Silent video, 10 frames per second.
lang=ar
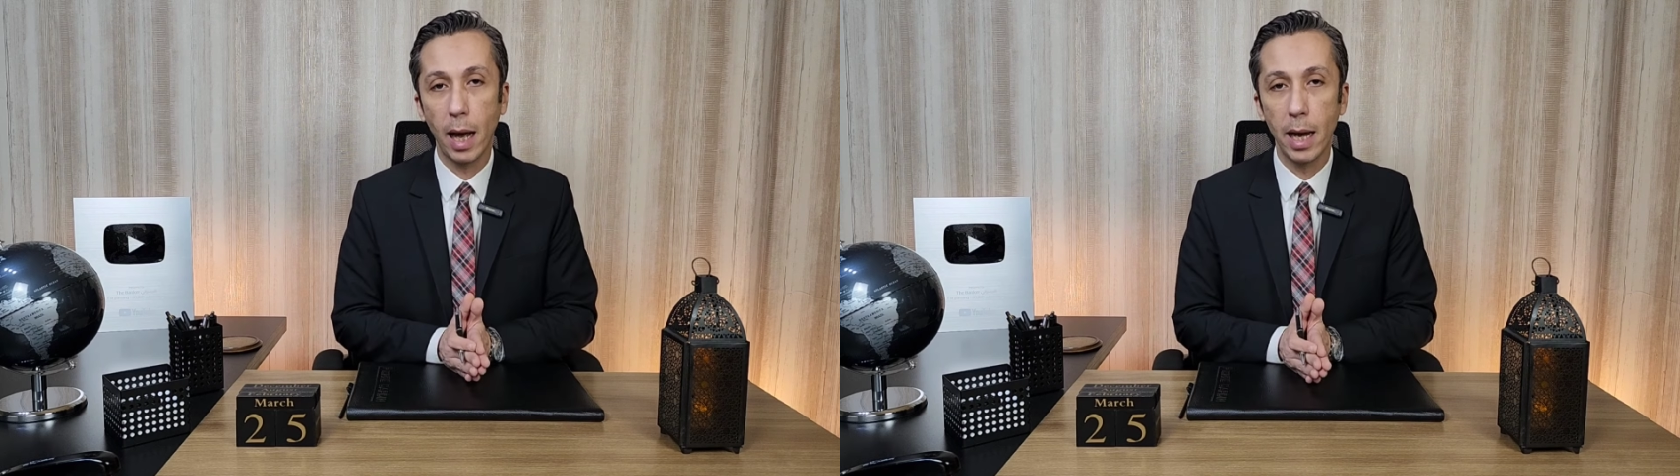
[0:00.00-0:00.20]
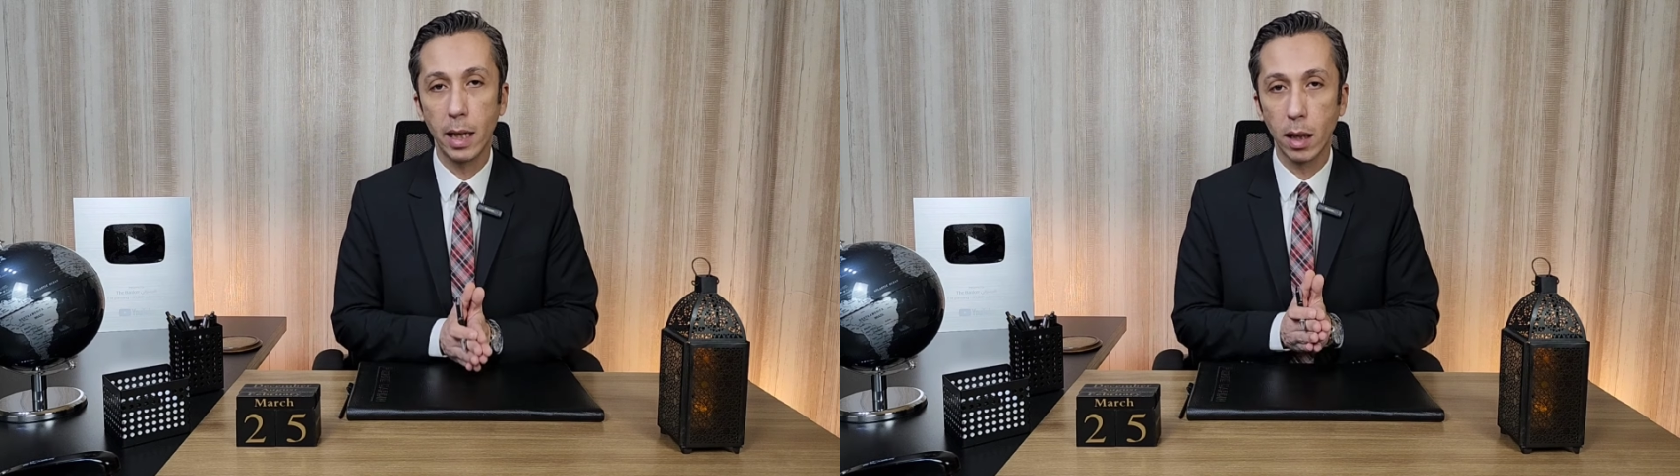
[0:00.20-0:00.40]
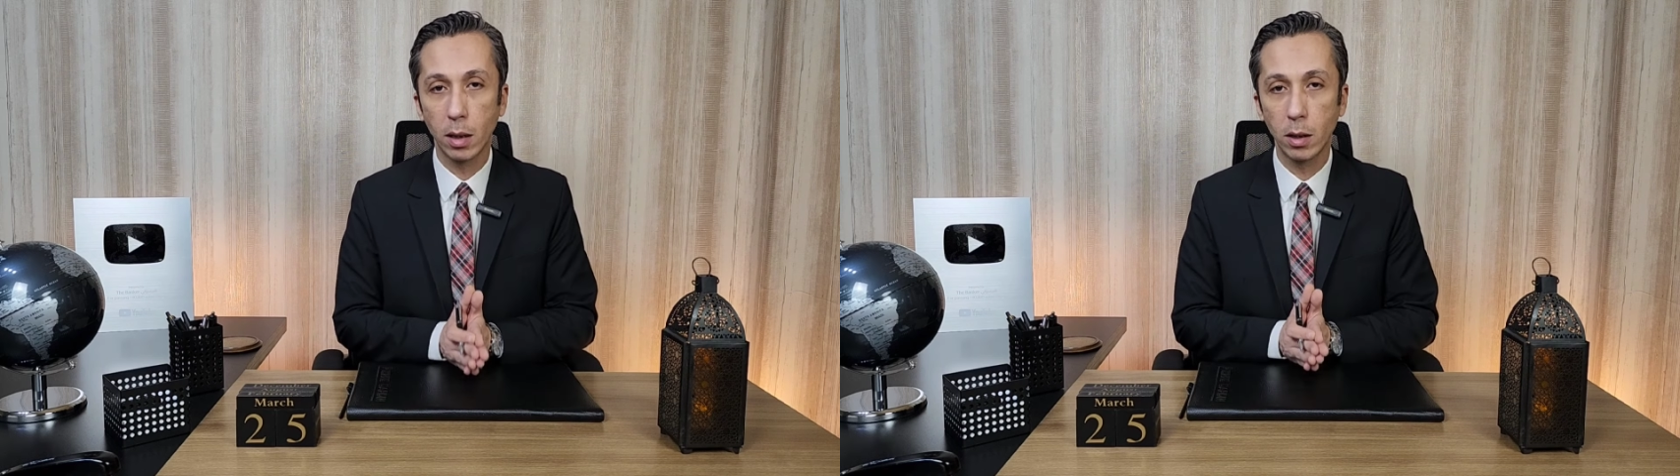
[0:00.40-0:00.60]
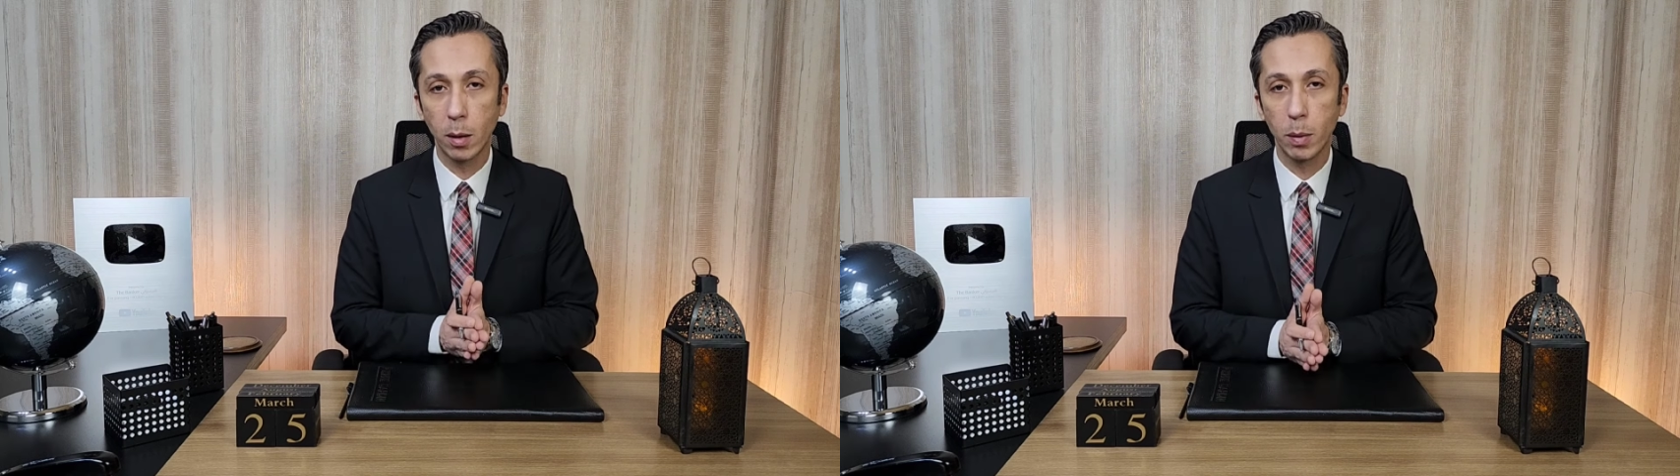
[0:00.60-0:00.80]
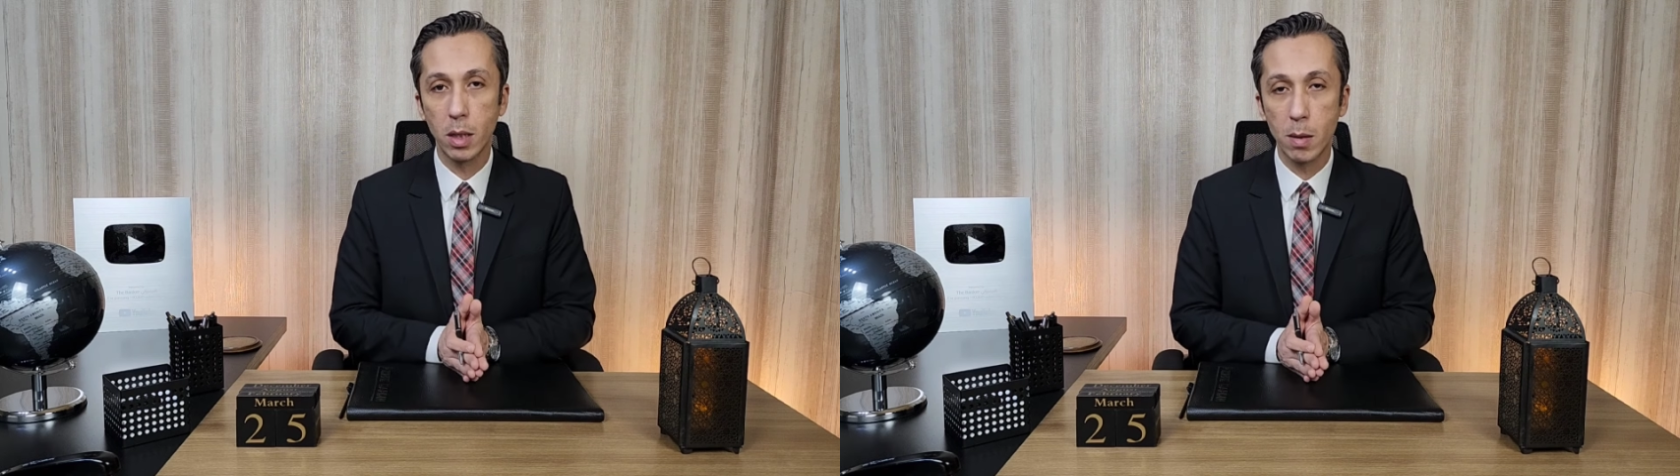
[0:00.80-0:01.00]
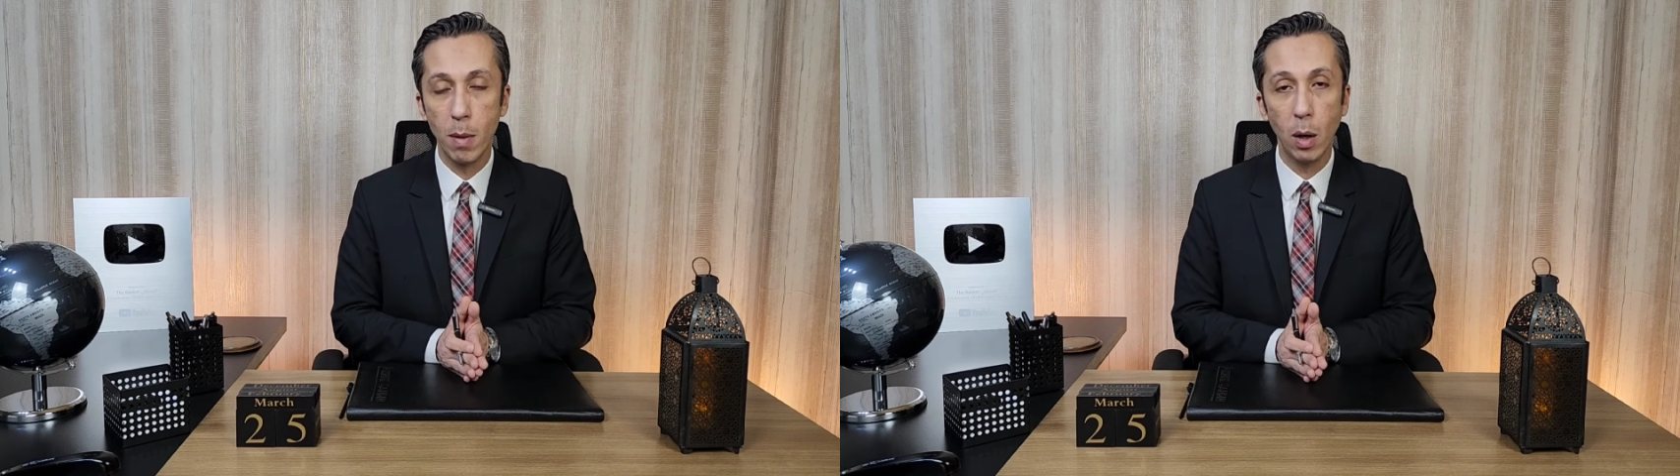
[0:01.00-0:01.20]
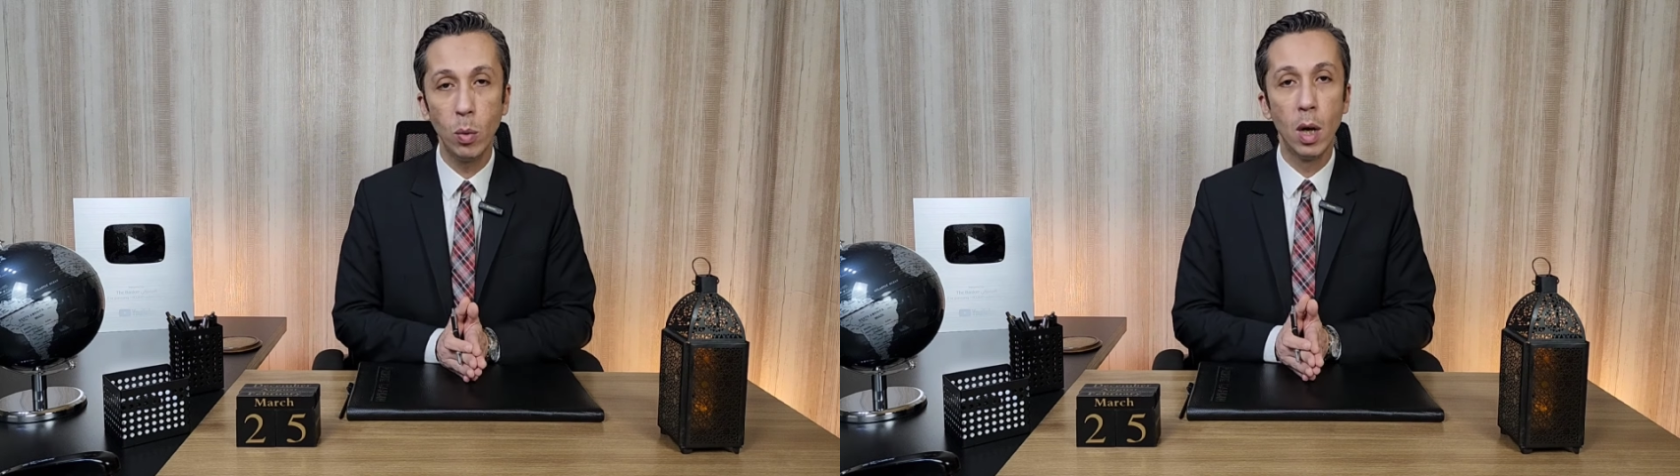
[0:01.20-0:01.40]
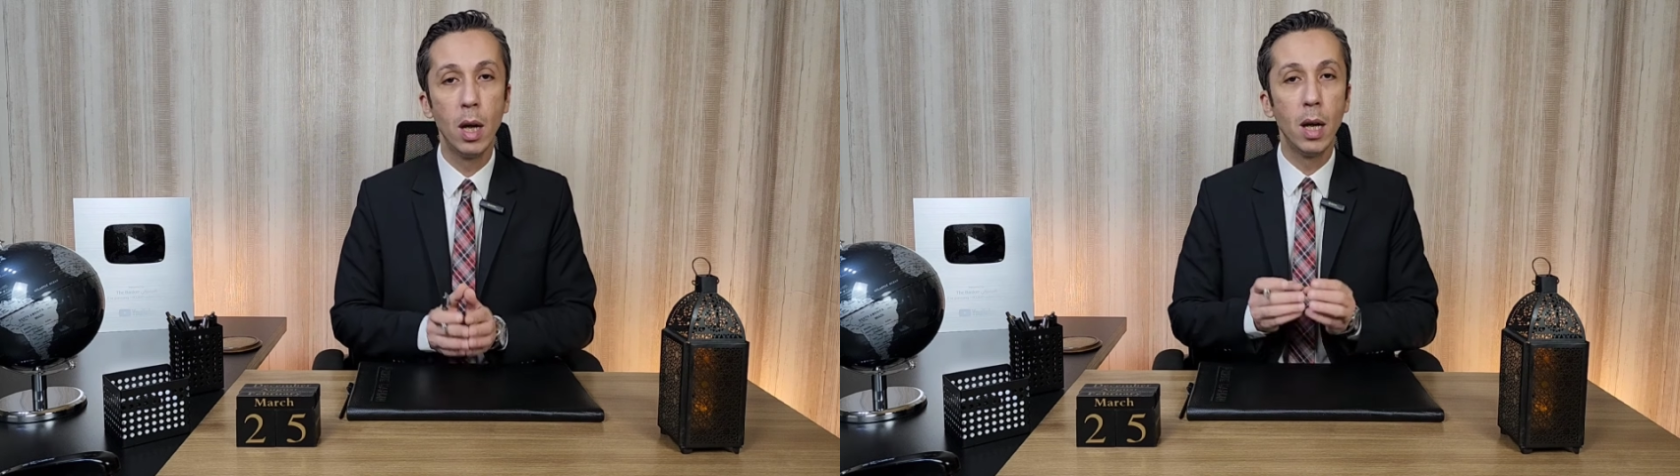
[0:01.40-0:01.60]
عائد حضرتك
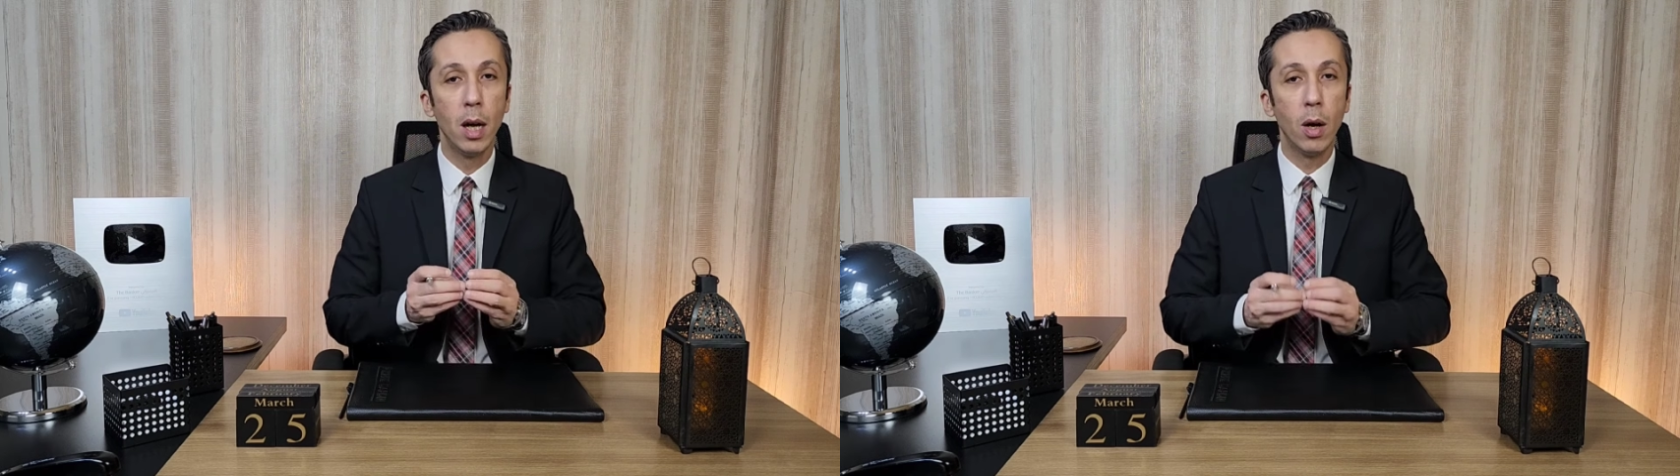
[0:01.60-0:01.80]
بتسمعه